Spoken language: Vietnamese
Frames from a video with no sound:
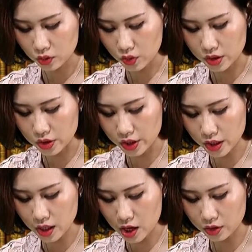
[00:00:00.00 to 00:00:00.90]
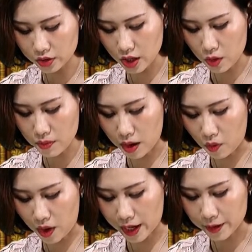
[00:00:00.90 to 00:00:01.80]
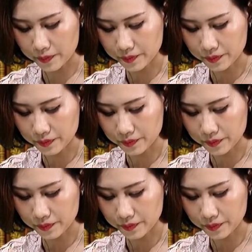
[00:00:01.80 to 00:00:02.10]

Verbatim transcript: tôi gửi con cho ông bà ngoại.